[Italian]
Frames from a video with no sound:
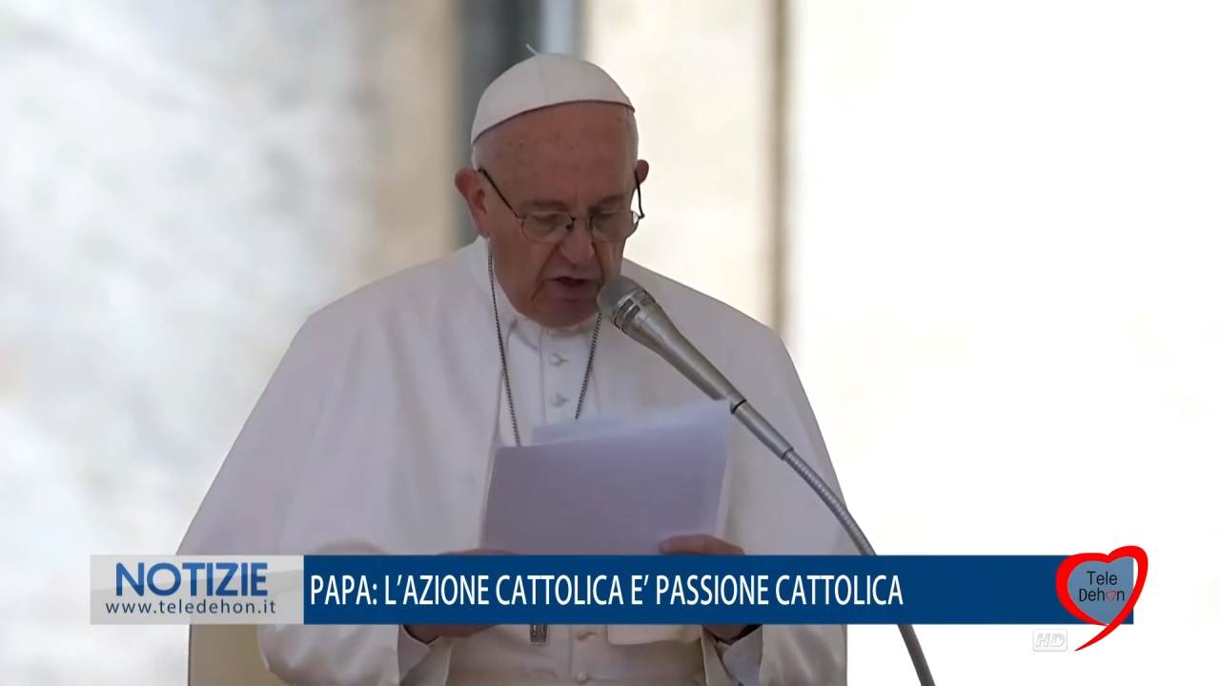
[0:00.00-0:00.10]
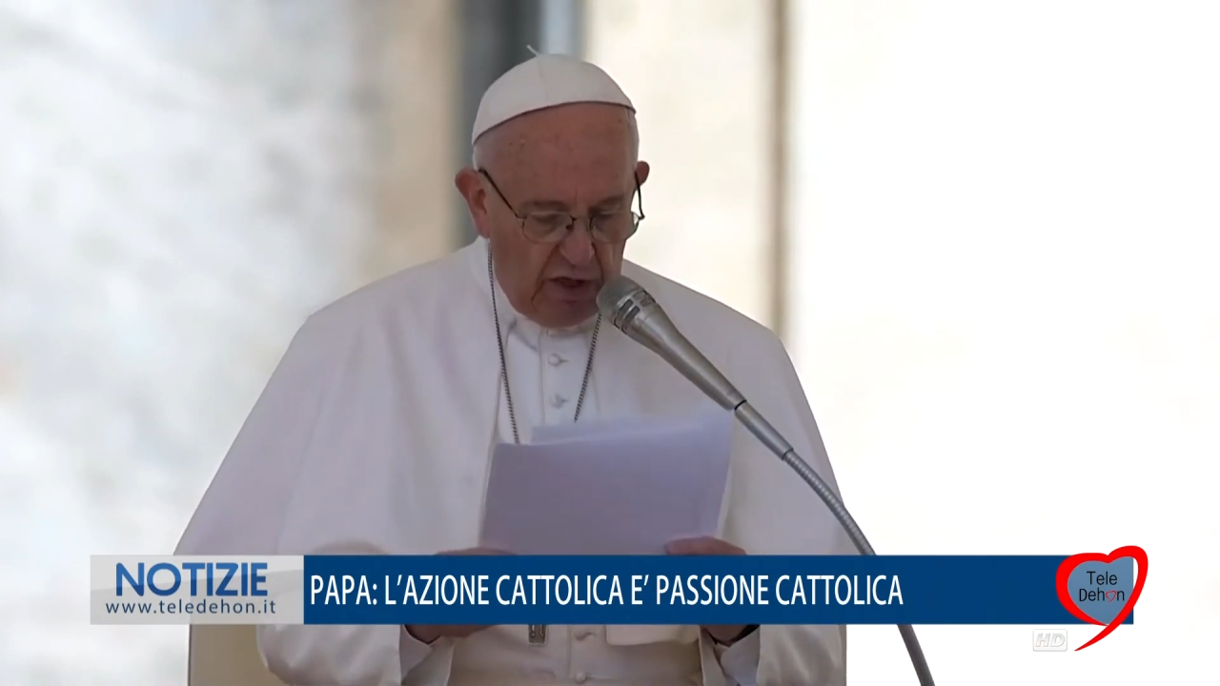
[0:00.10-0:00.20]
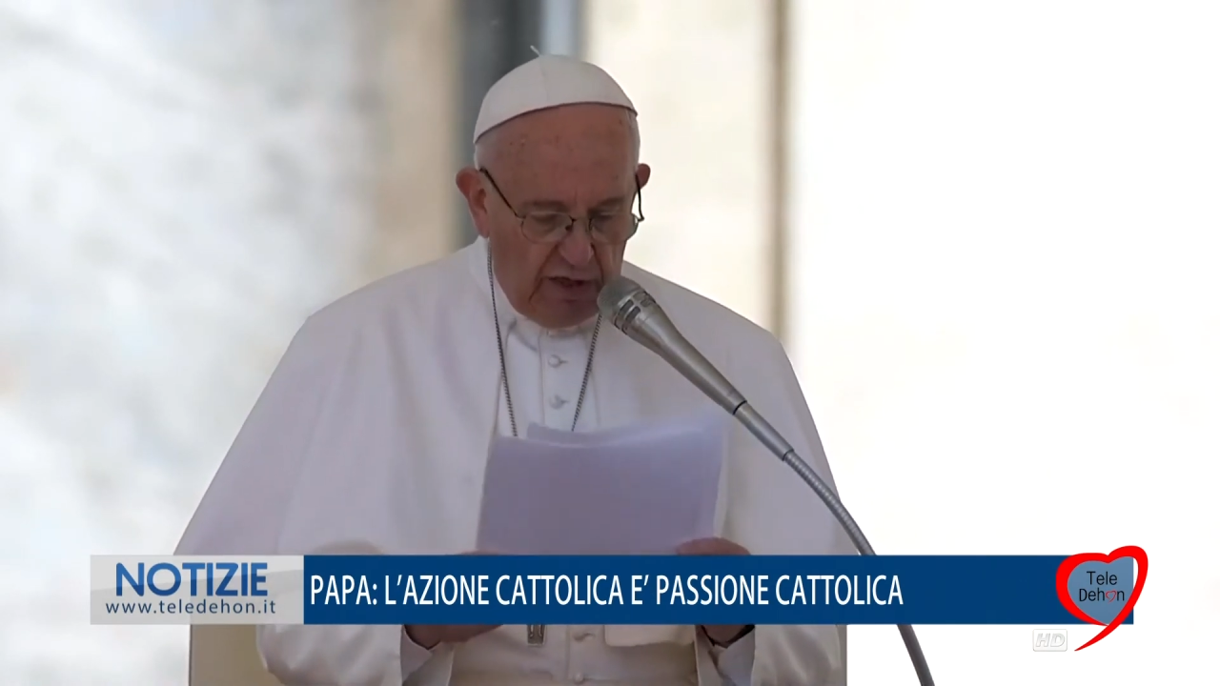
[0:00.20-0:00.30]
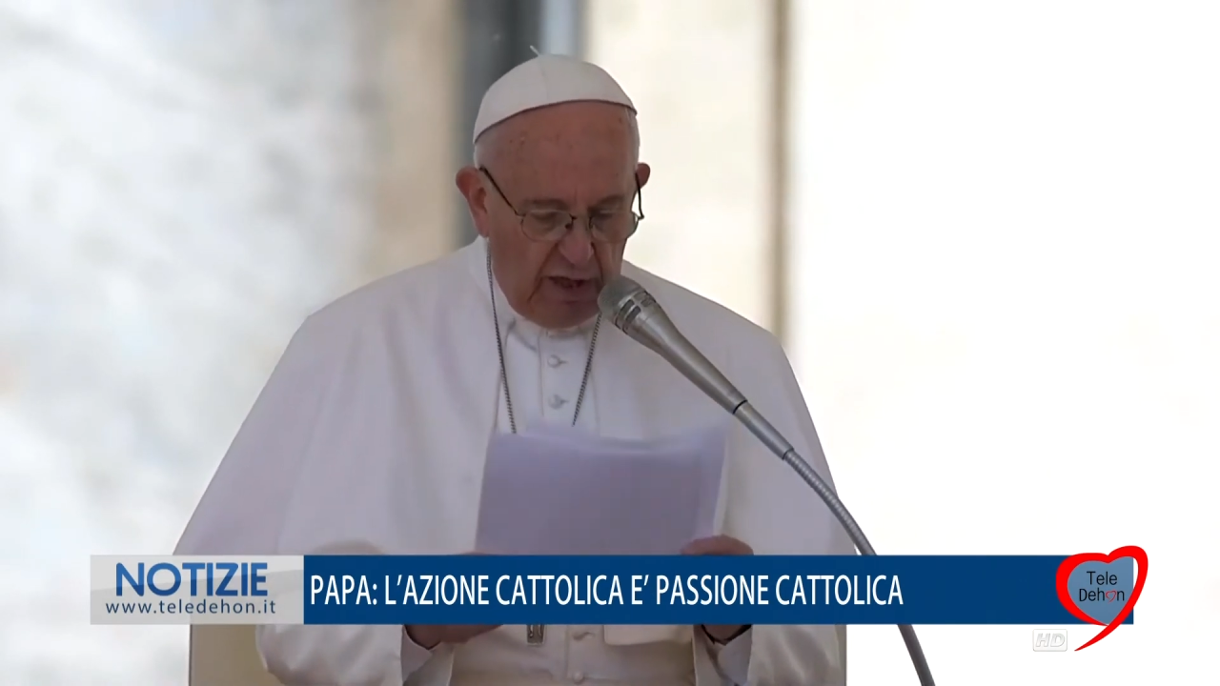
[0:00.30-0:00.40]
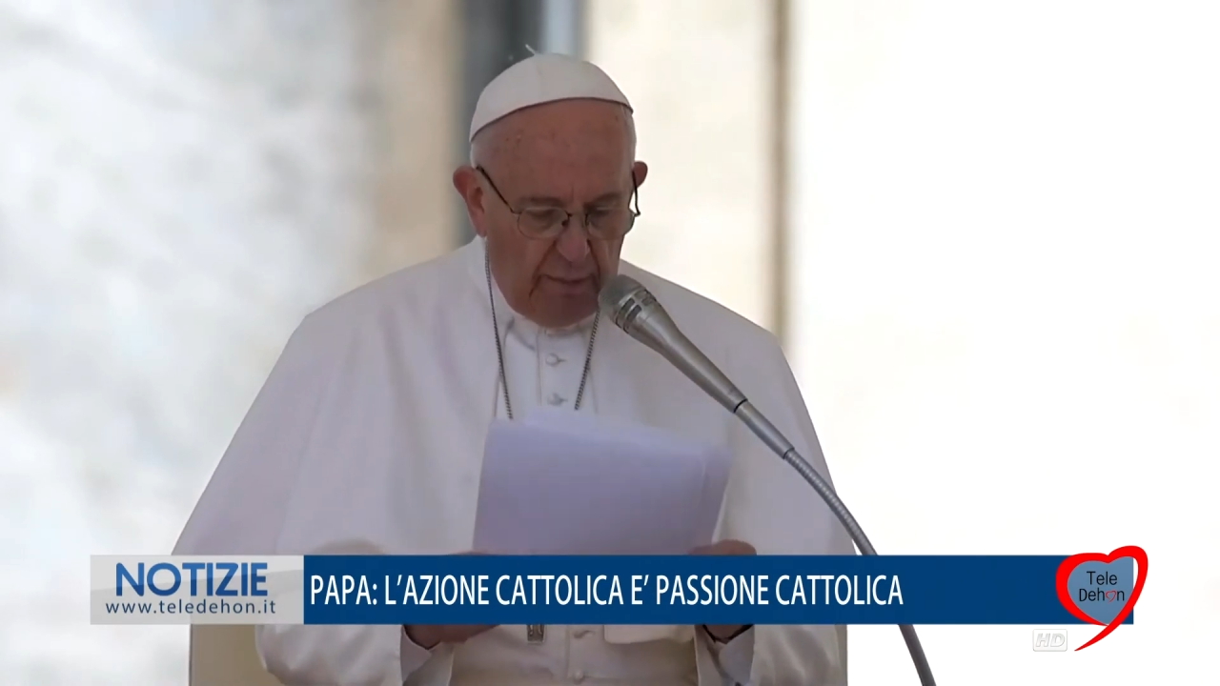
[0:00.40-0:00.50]

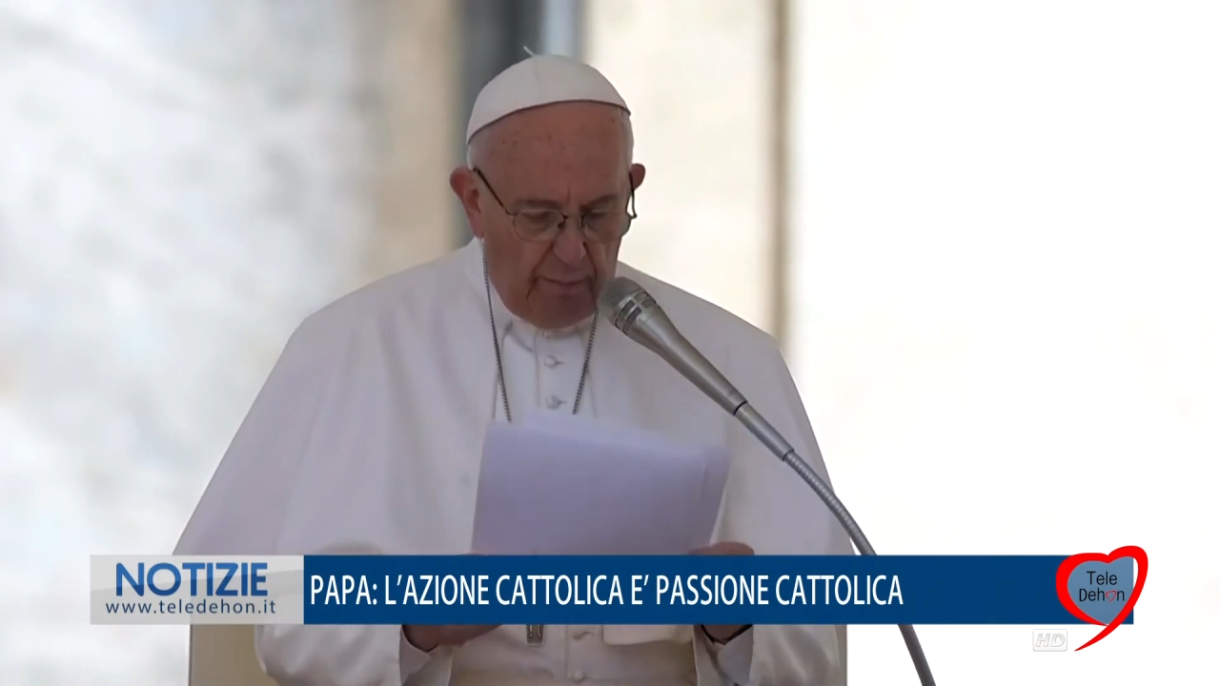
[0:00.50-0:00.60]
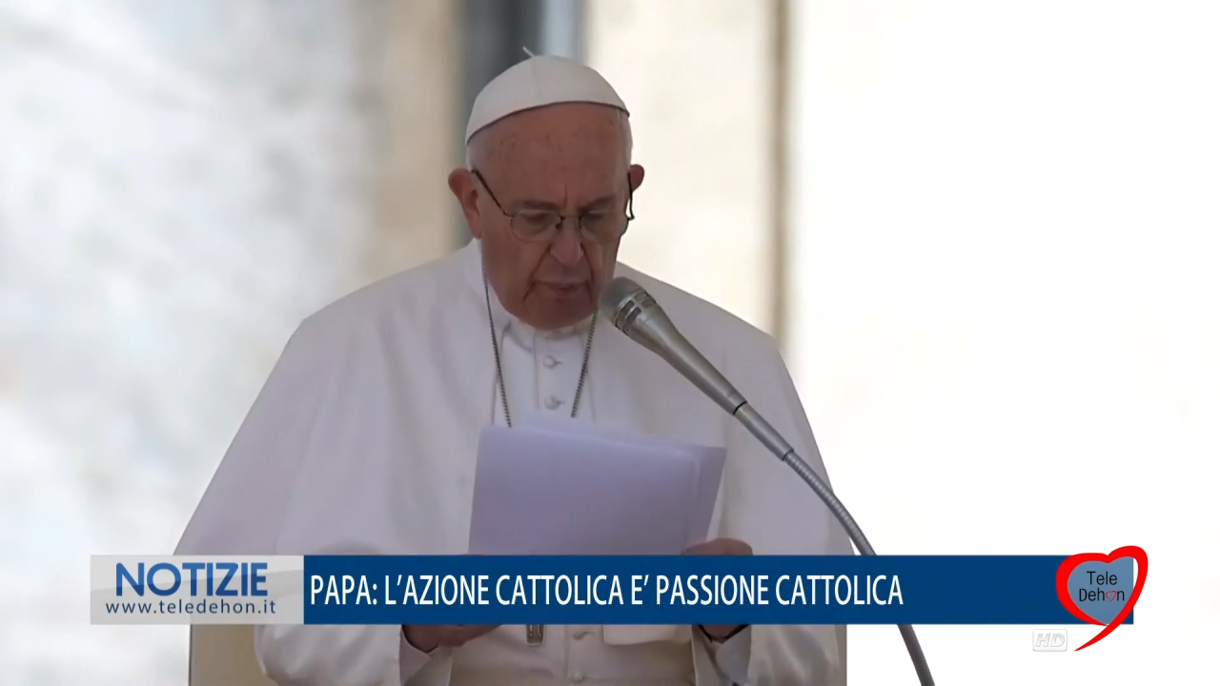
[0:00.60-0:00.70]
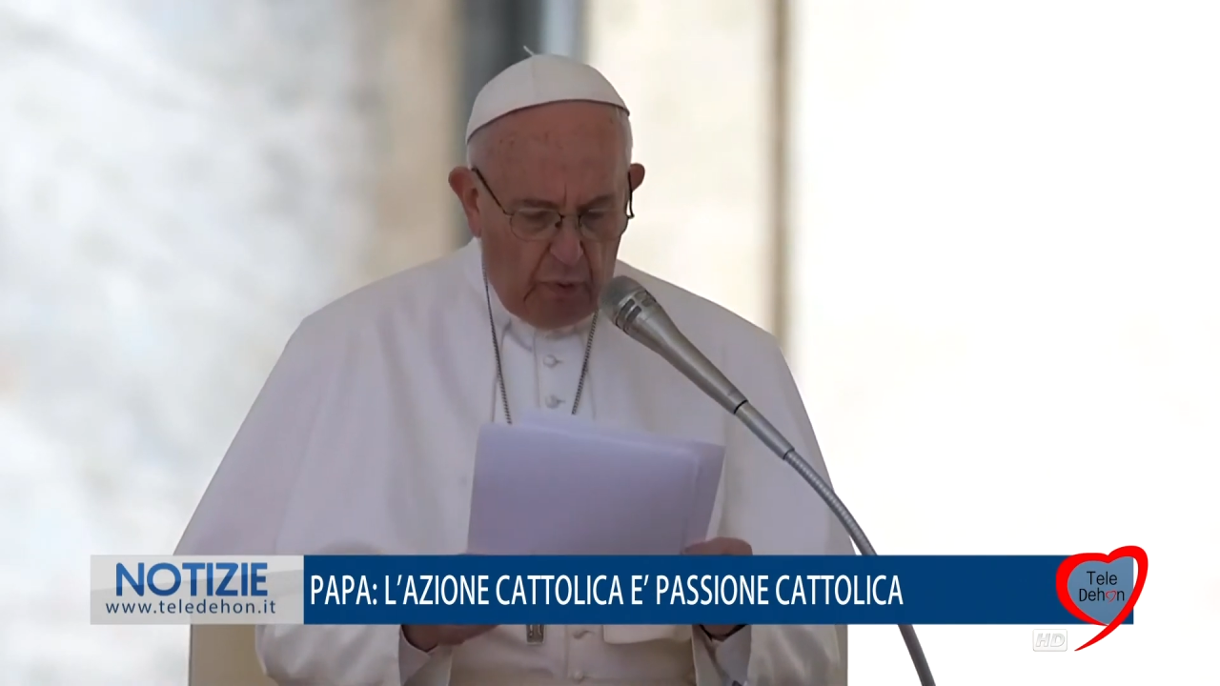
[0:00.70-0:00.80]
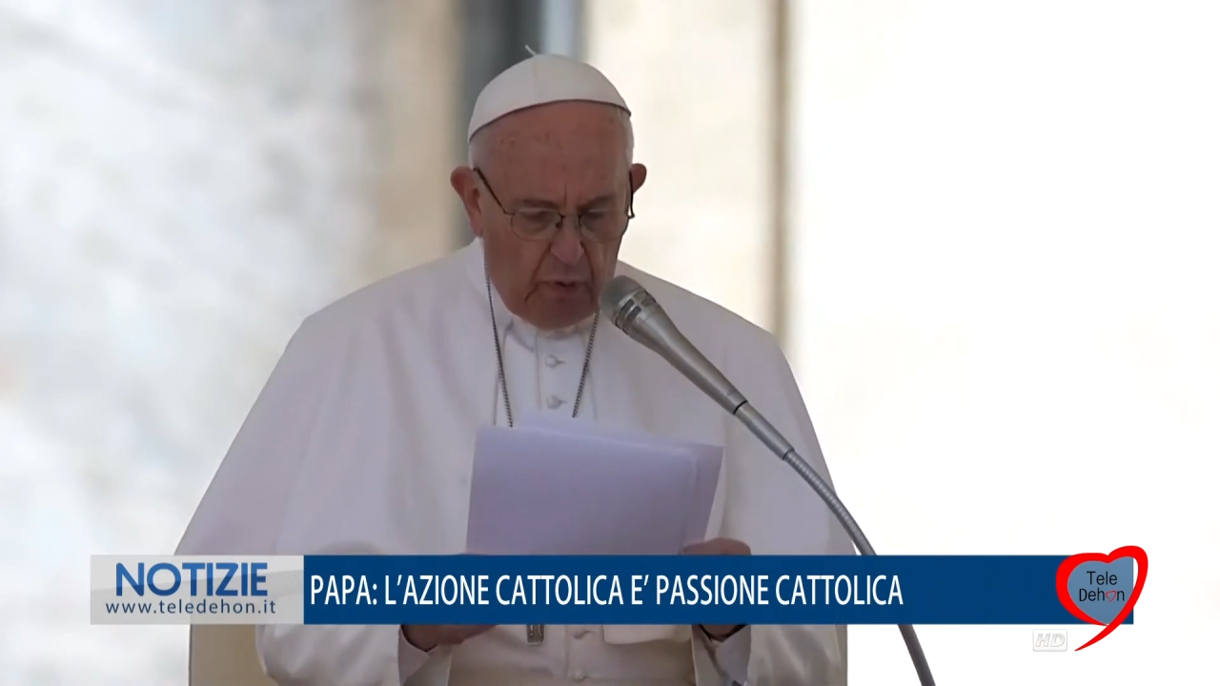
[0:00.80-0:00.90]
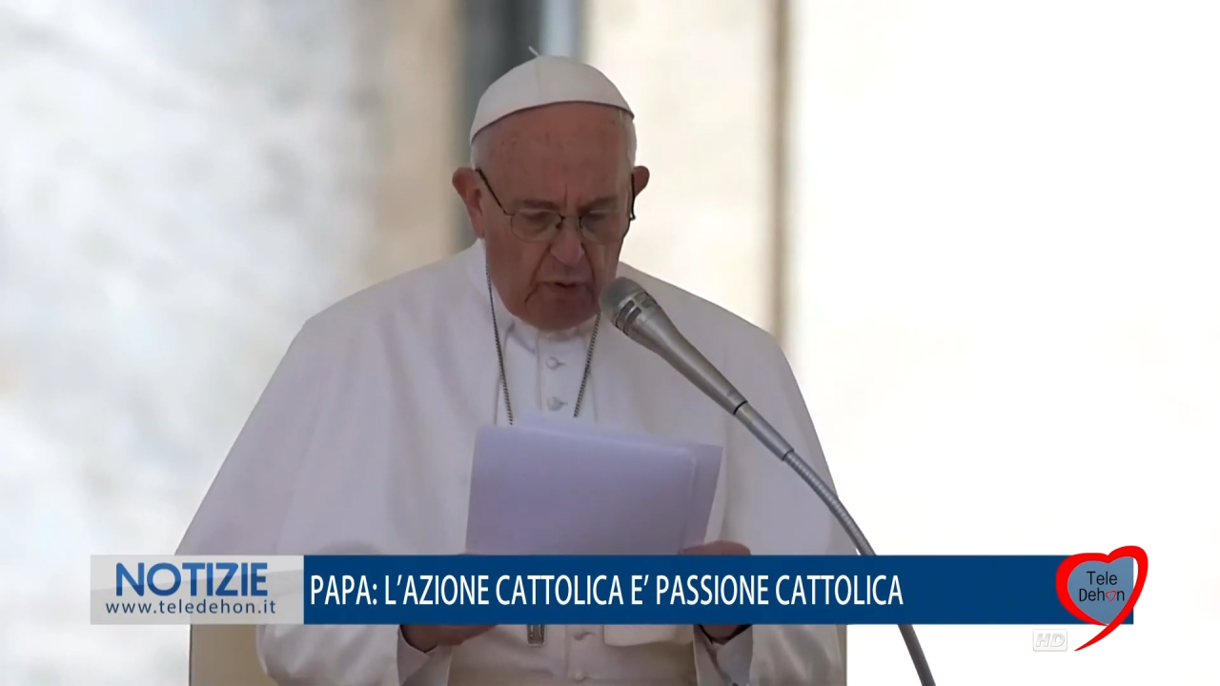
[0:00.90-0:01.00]
tempo